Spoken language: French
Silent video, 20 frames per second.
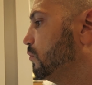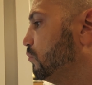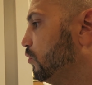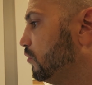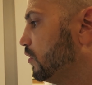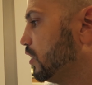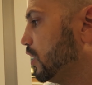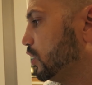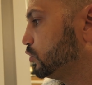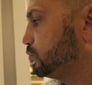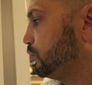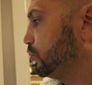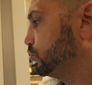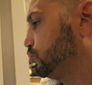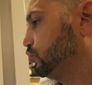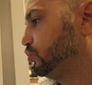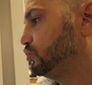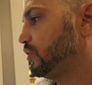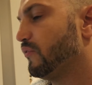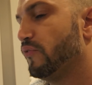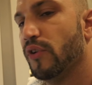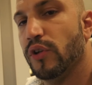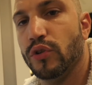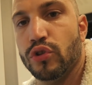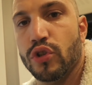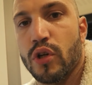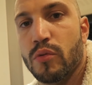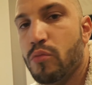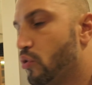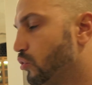Bon voilà, je pense que ça fait
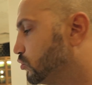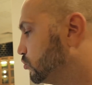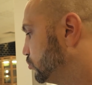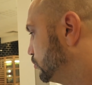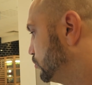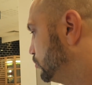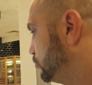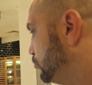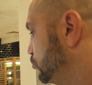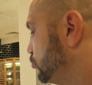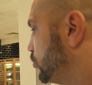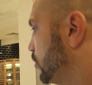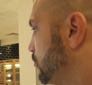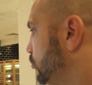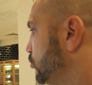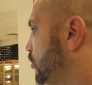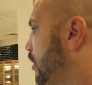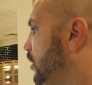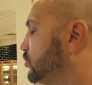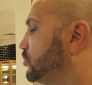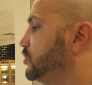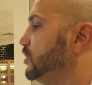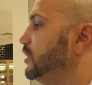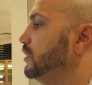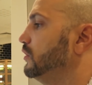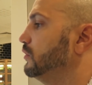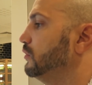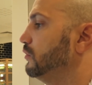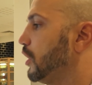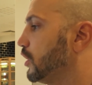une commande, une commande assez,
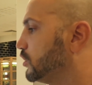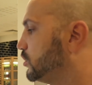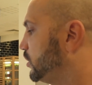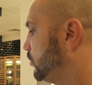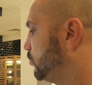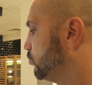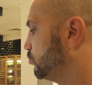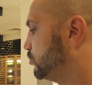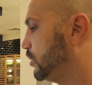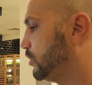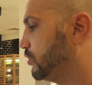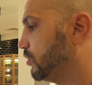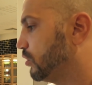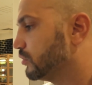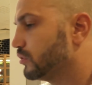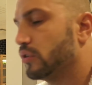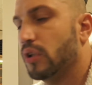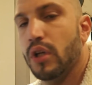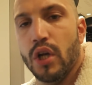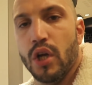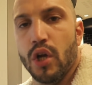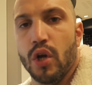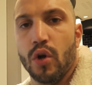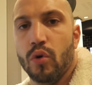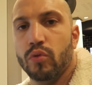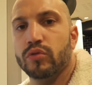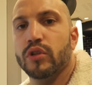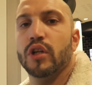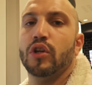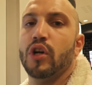euh, assez conséquente.
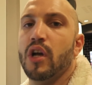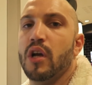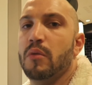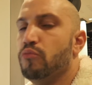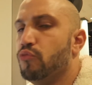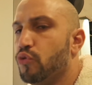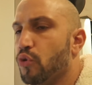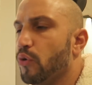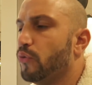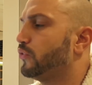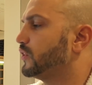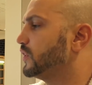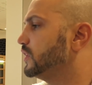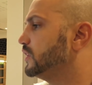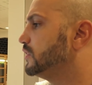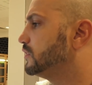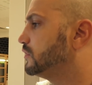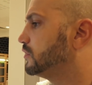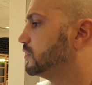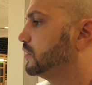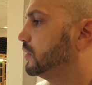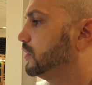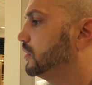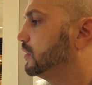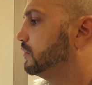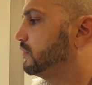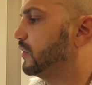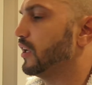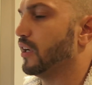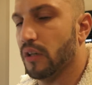On a quand même deux frites,
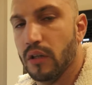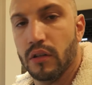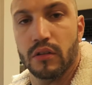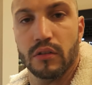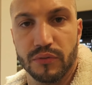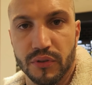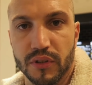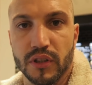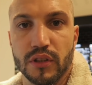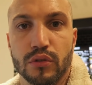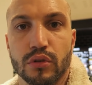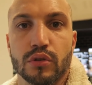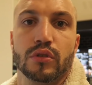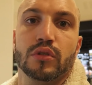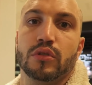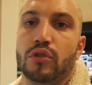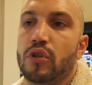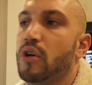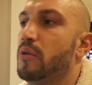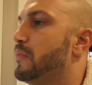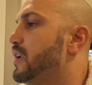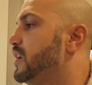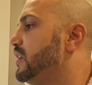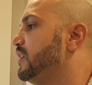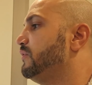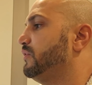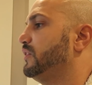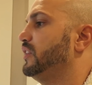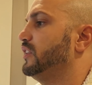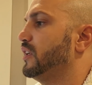enfin, frites euh, normales
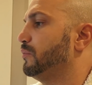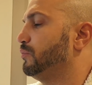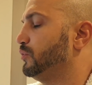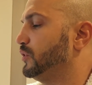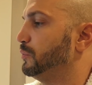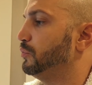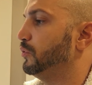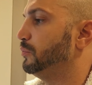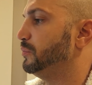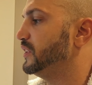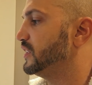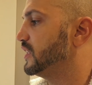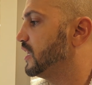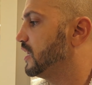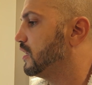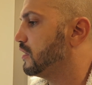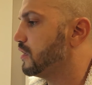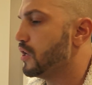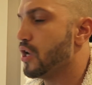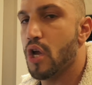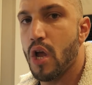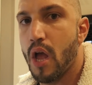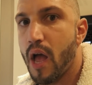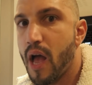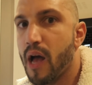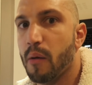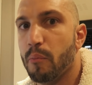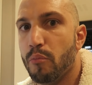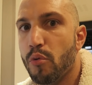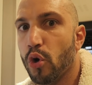et frites un petit peu bizarres,
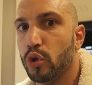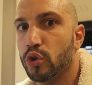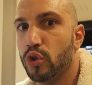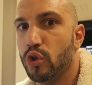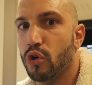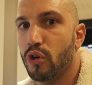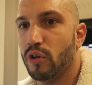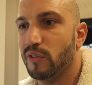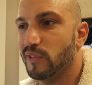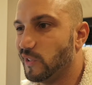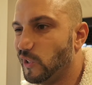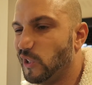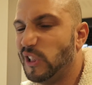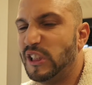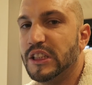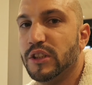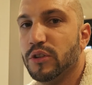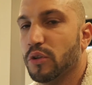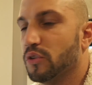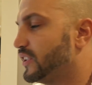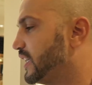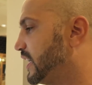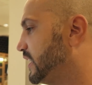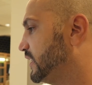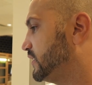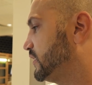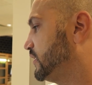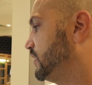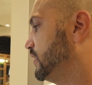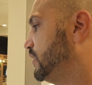un burger
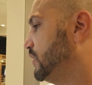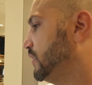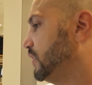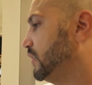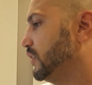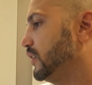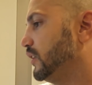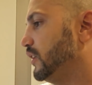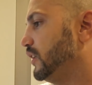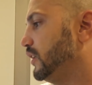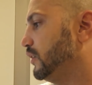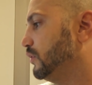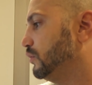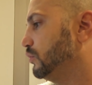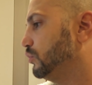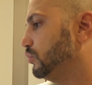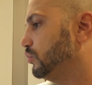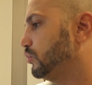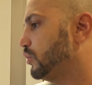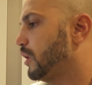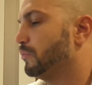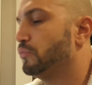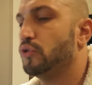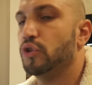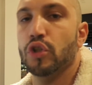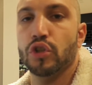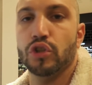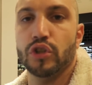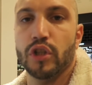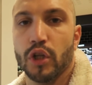gigantesque et euh, un
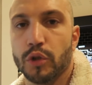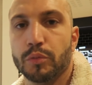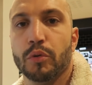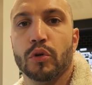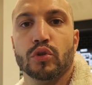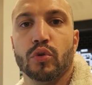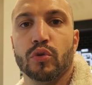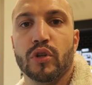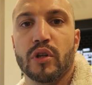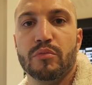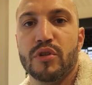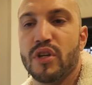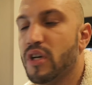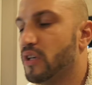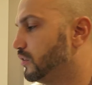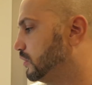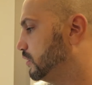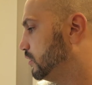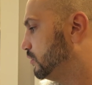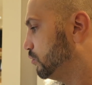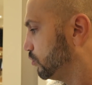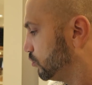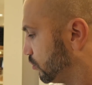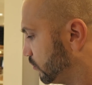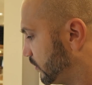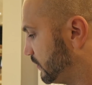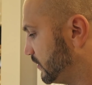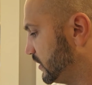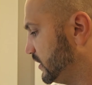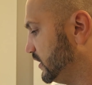petit dessert. Je pense qu'on est bien, donc
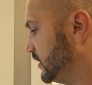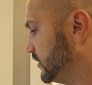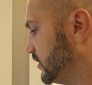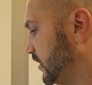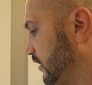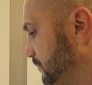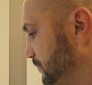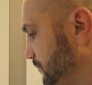on va valider ça.